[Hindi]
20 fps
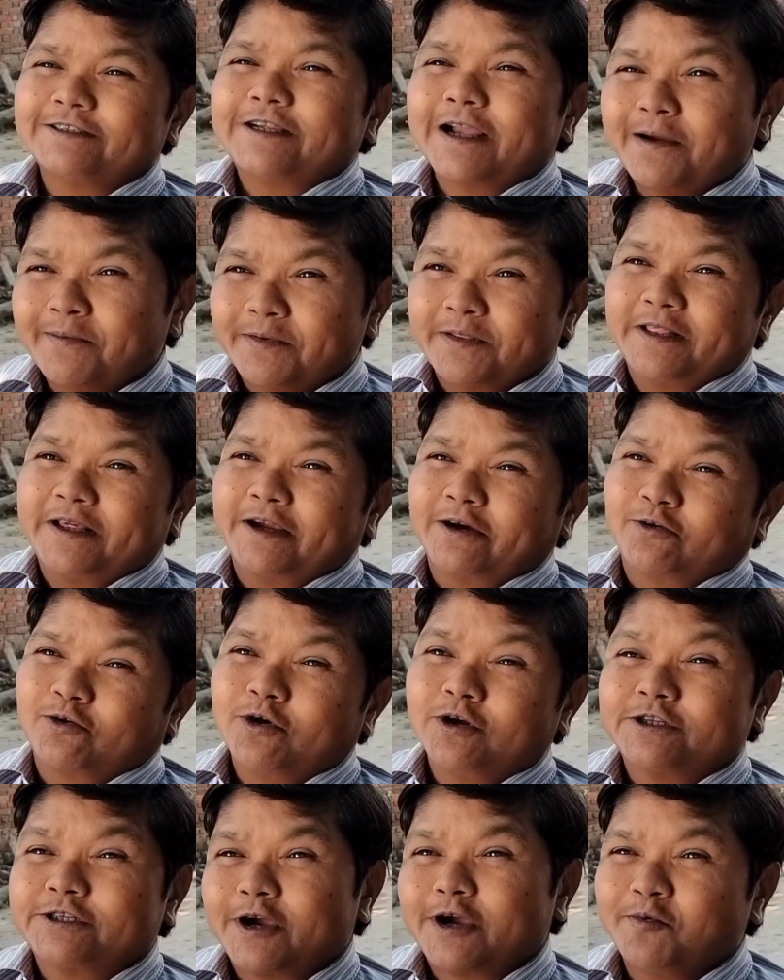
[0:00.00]
जब
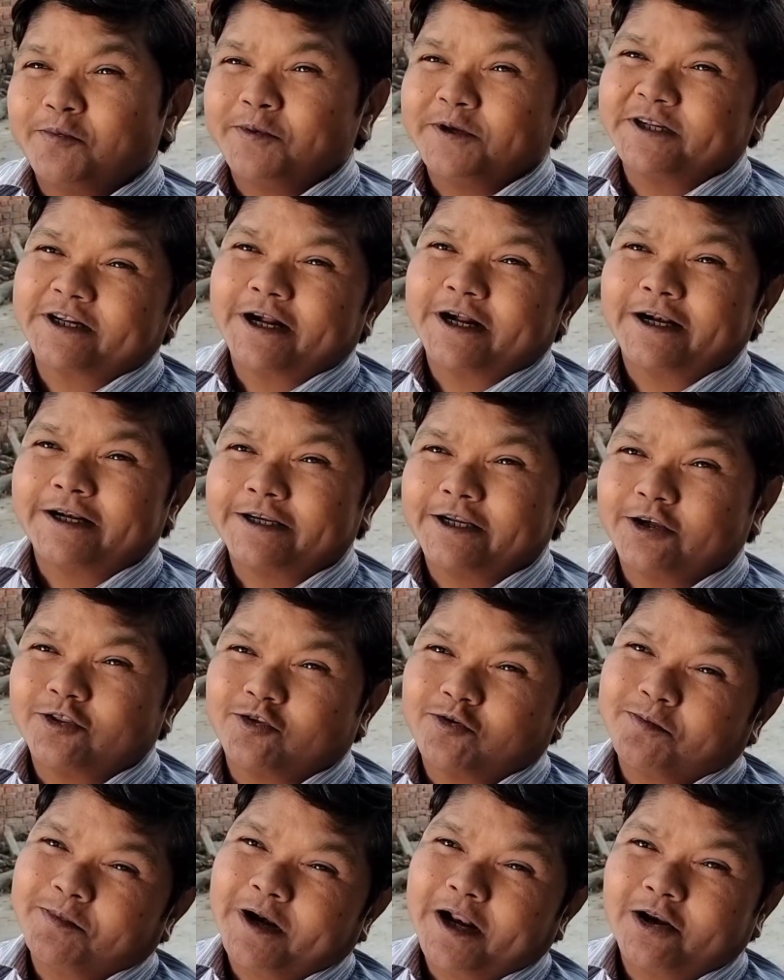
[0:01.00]
देखो 24 घंटे
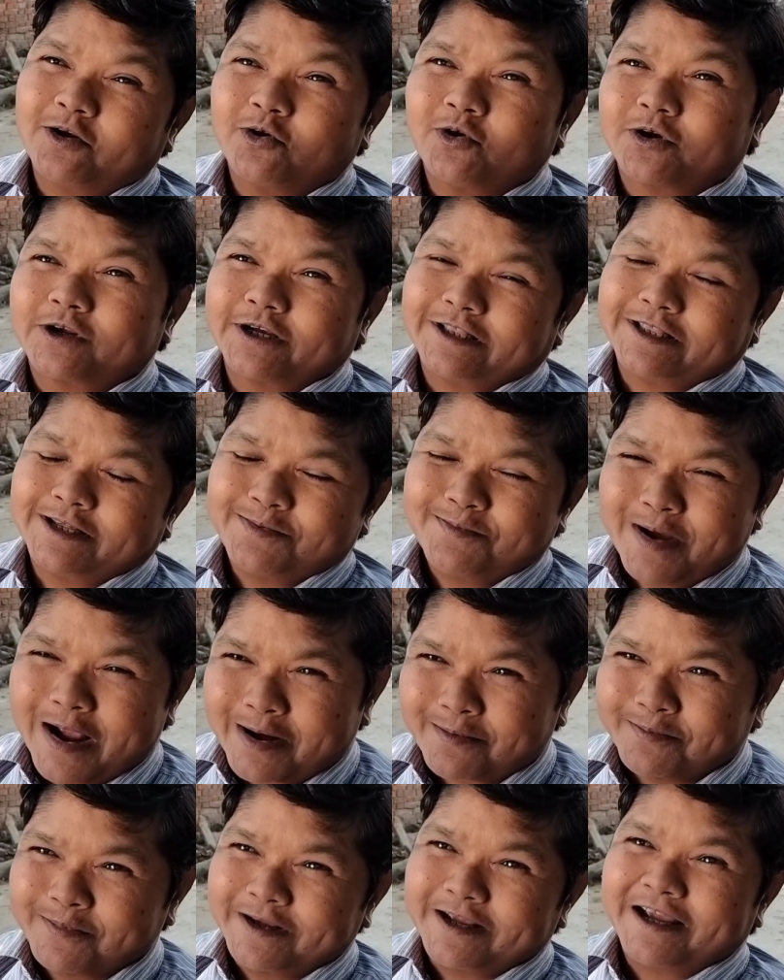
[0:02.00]
तुम्हारा लोग के
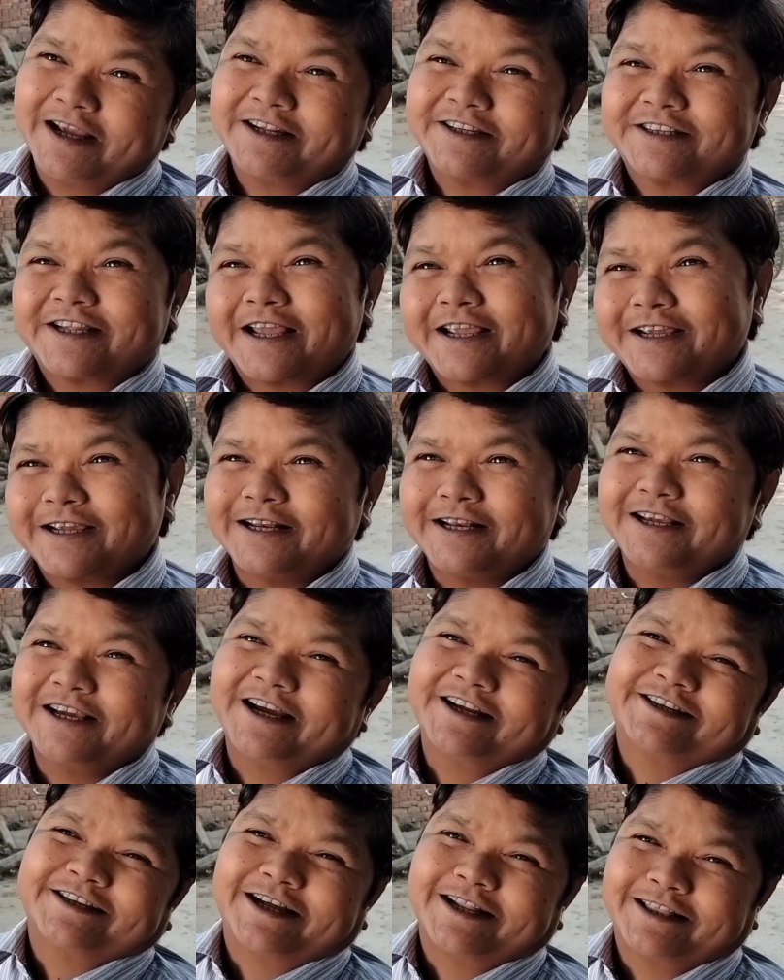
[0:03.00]
दिमाग में यही साइकिल
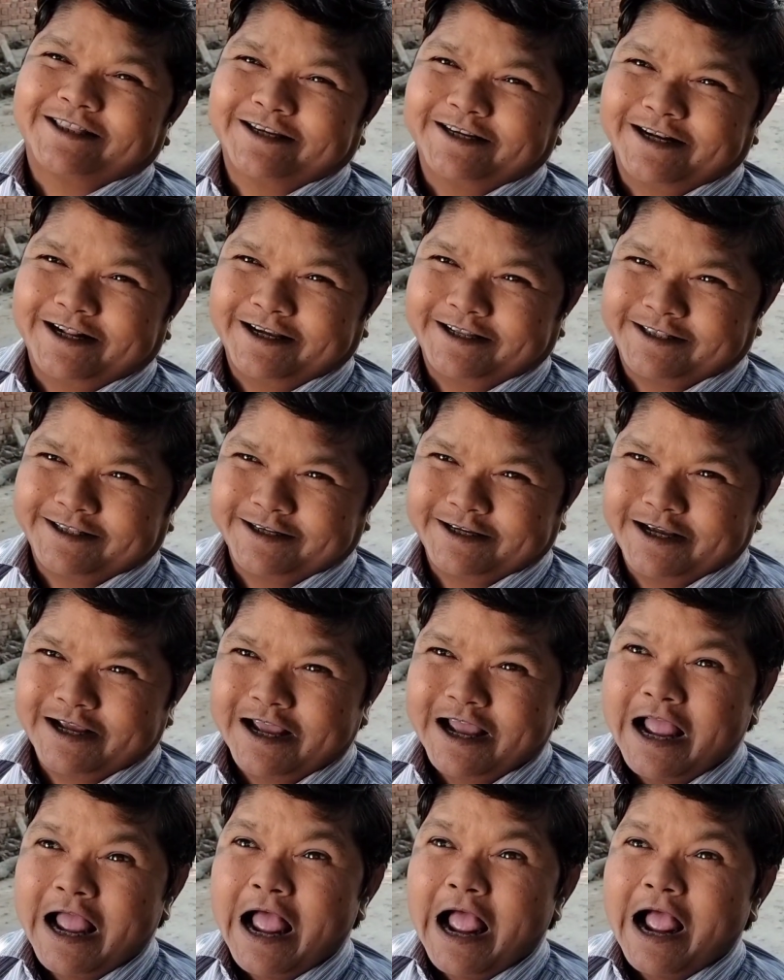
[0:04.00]
ही चलती रहती है
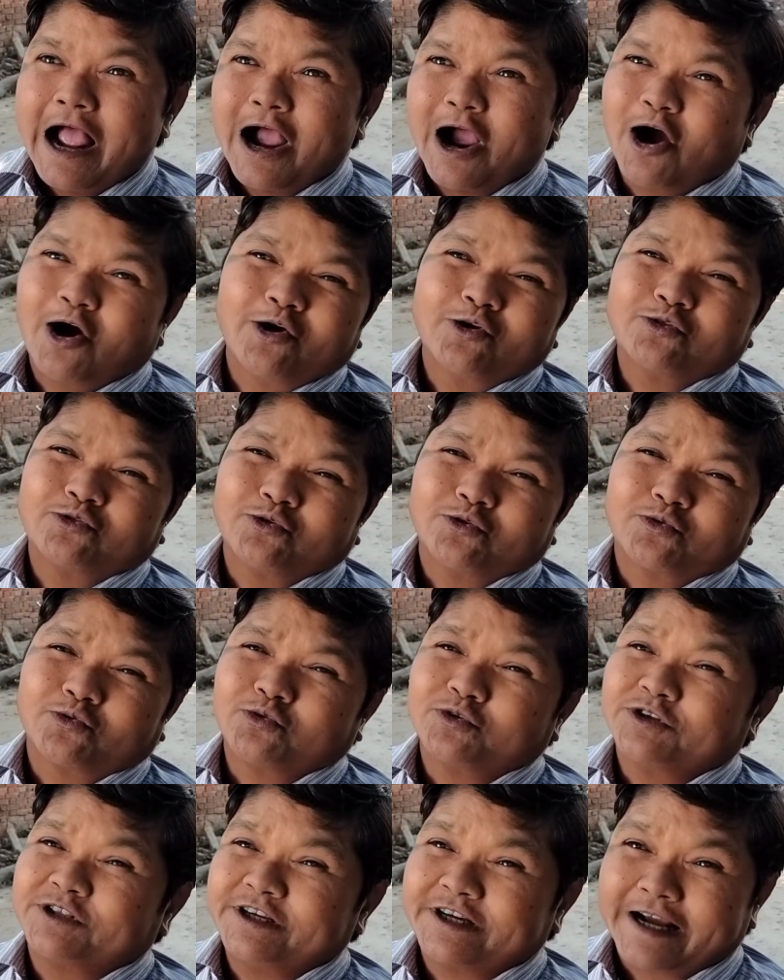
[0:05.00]
और तो
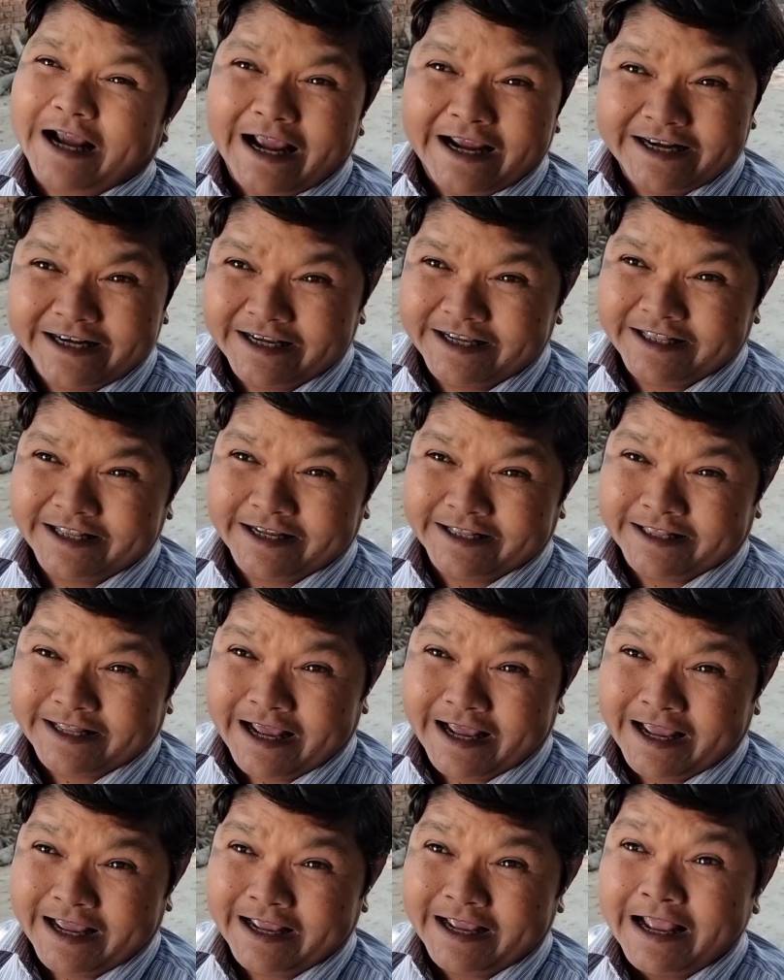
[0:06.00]
कुछ दिखाई नहीं देता
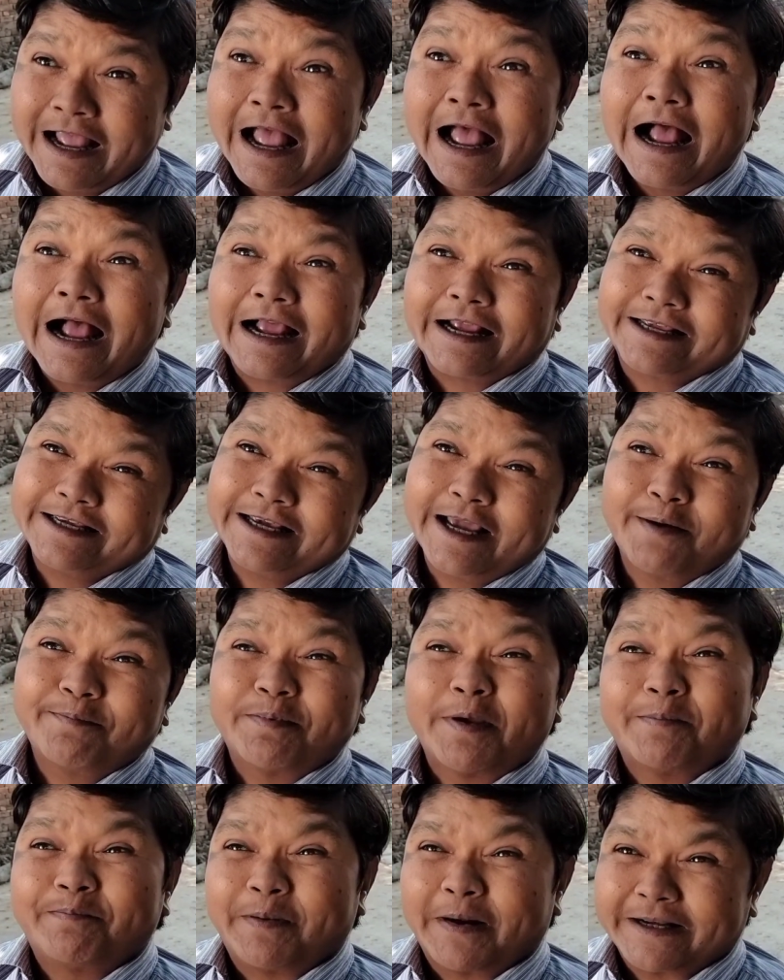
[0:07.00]
है अखिया
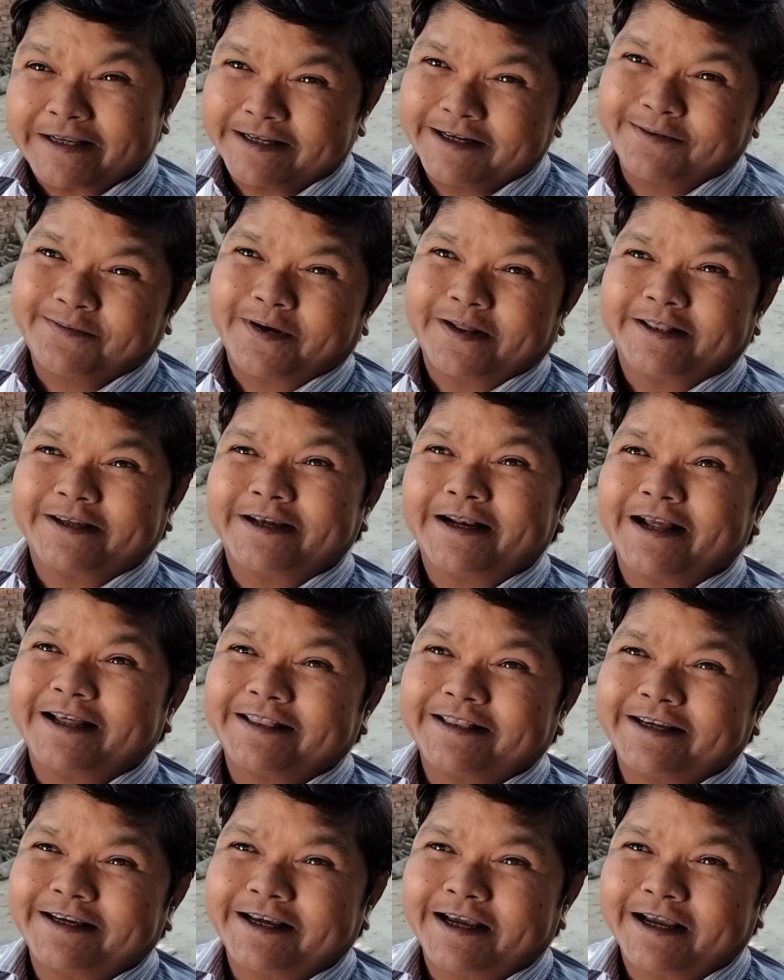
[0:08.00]
पे पट्टी बंधी
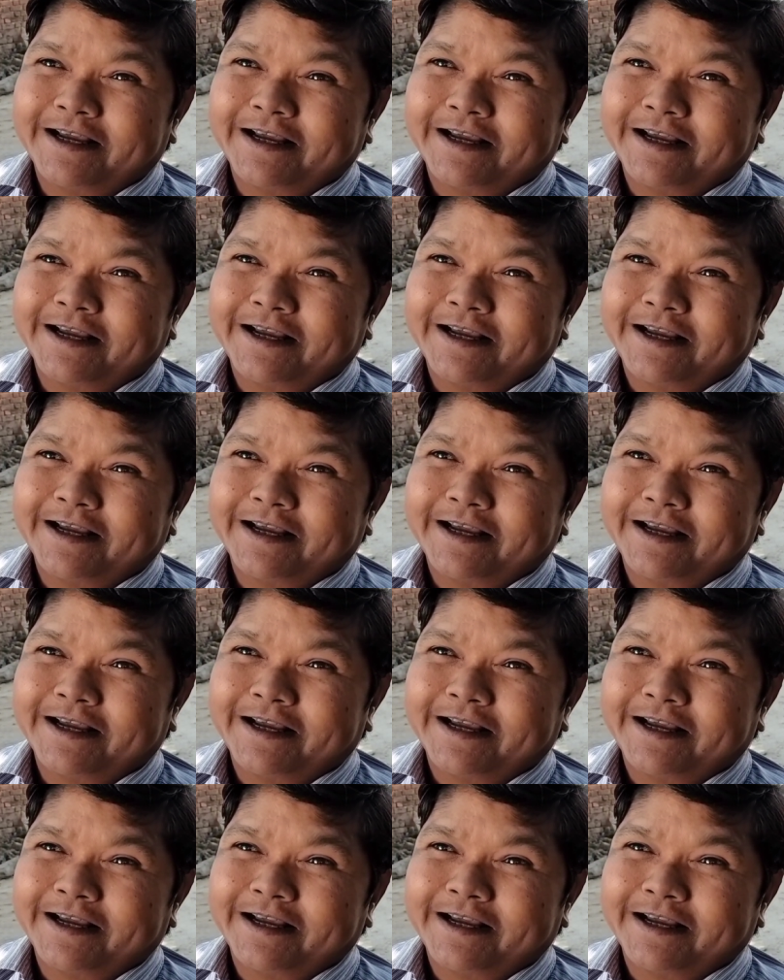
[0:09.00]
रहती